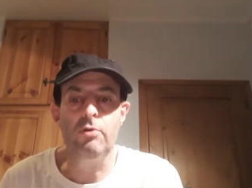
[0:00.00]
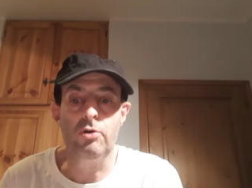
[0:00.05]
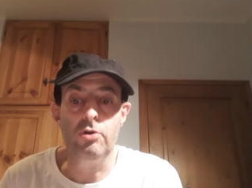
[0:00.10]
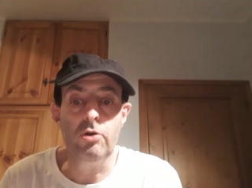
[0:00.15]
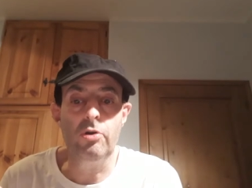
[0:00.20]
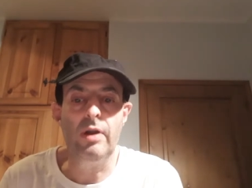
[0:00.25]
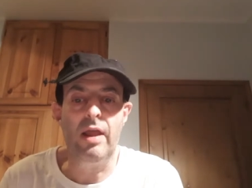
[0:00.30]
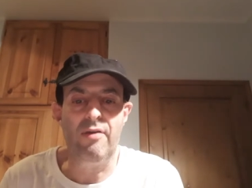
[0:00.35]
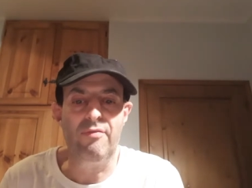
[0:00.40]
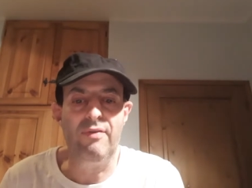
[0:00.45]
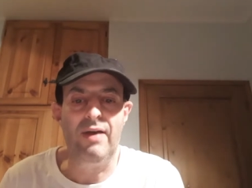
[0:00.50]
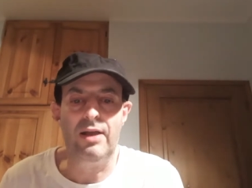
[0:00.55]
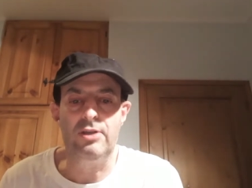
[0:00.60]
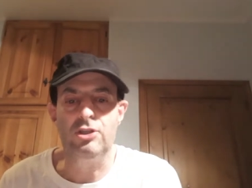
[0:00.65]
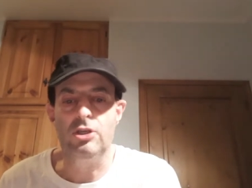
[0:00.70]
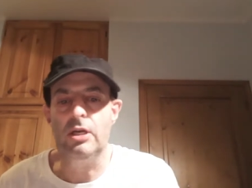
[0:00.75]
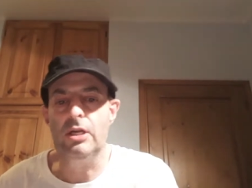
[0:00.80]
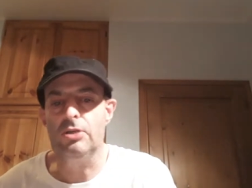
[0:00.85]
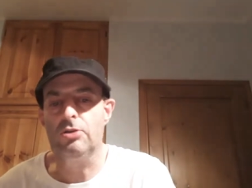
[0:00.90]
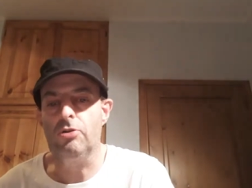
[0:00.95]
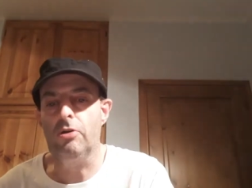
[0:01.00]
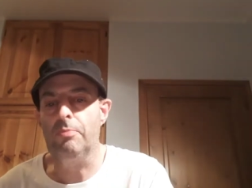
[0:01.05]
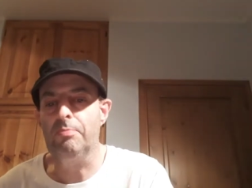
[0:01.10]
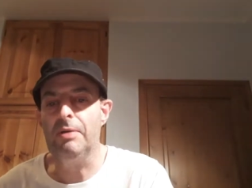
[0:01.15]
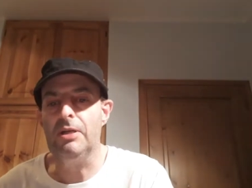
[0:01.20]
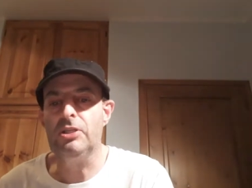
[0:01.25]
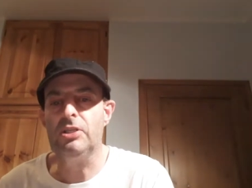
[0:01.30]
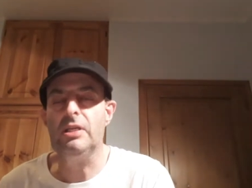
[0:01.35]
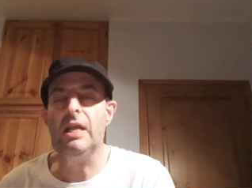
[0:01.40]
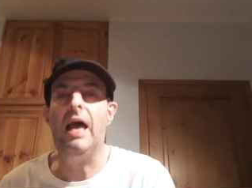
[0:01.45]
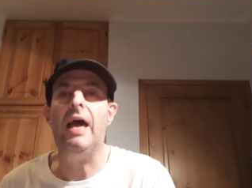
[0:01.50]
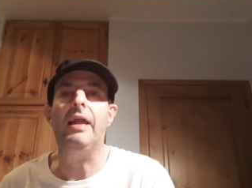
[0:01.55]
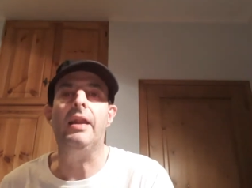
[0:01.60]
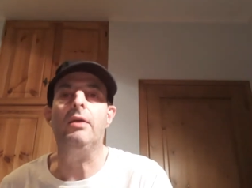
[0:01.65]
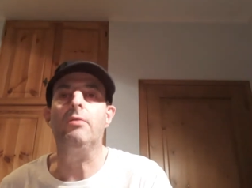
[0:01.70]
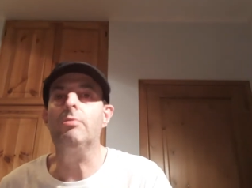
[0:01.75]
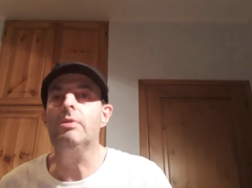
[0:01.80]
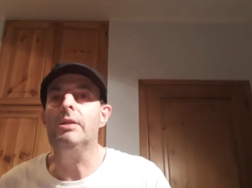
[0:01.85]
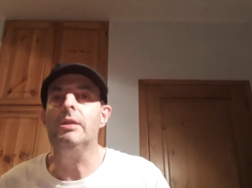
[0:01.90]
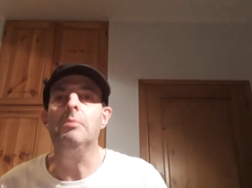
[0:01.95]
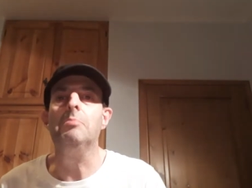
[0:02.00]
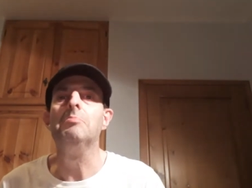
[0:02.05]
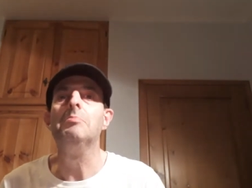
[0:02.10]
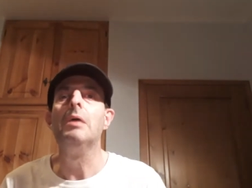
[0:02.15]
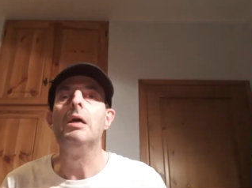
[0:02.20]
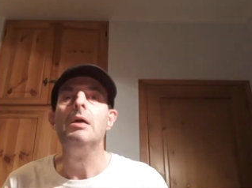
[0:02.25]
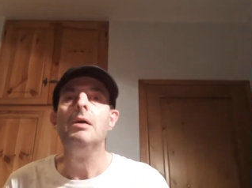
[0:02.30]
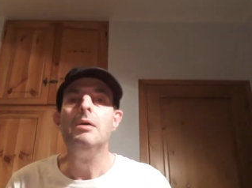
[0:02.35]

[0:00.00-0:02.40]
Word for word: non è facile sorpassare, quindi